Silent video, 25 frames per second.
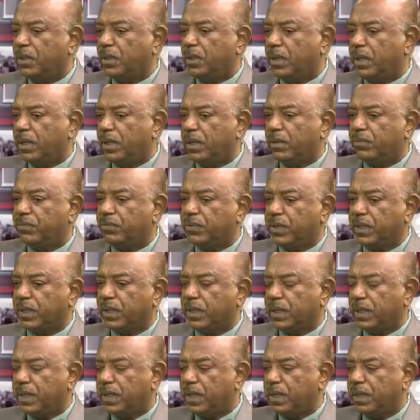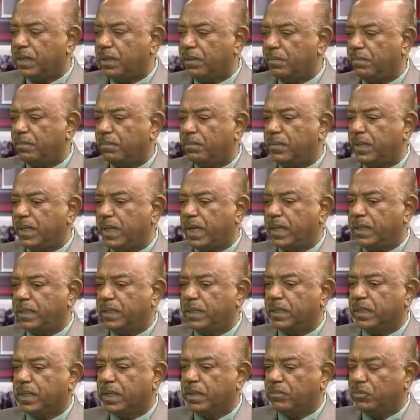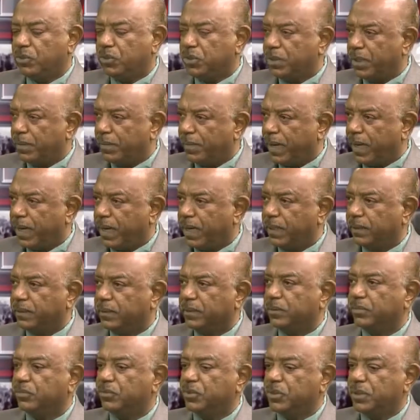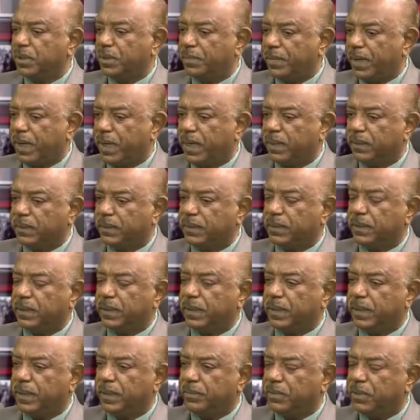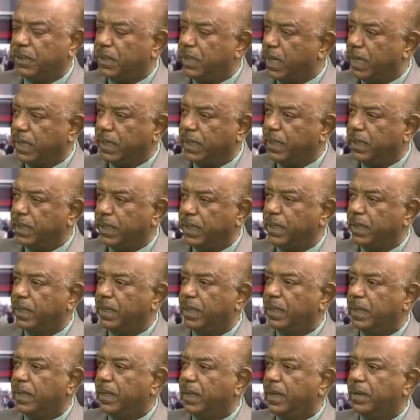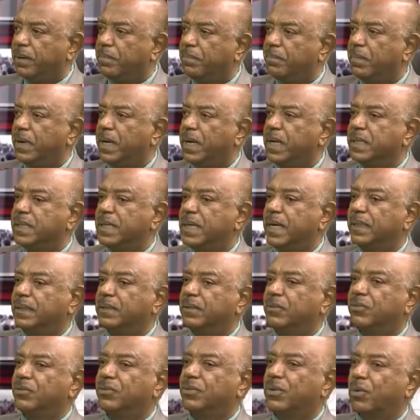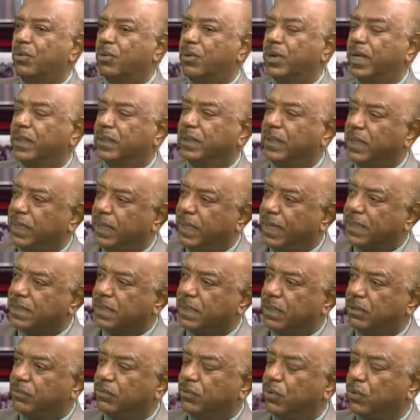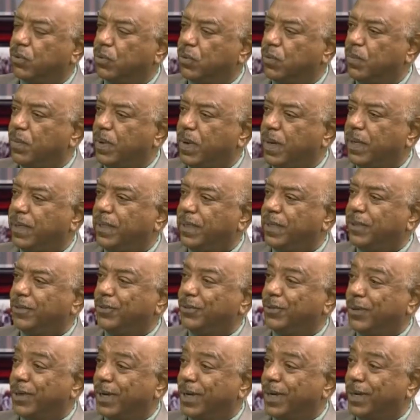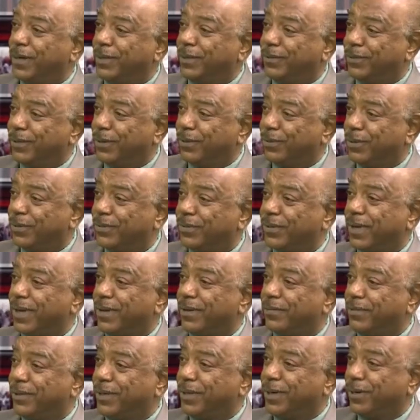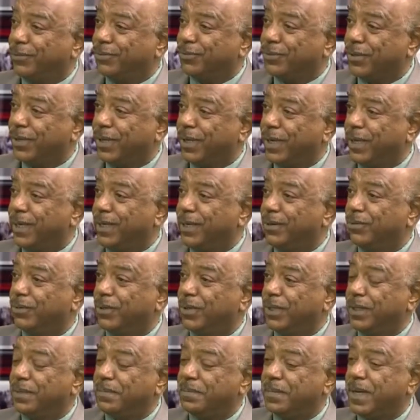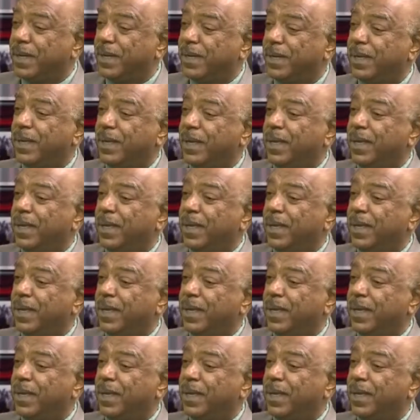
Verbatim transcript: افريقيا يعني كمجتمعات مجتمعات آه، بدائيه ما جات الثورات اللي حصلت في اوروبا سواء كانت ثوره ثقافيه او صناعيه وكذا ما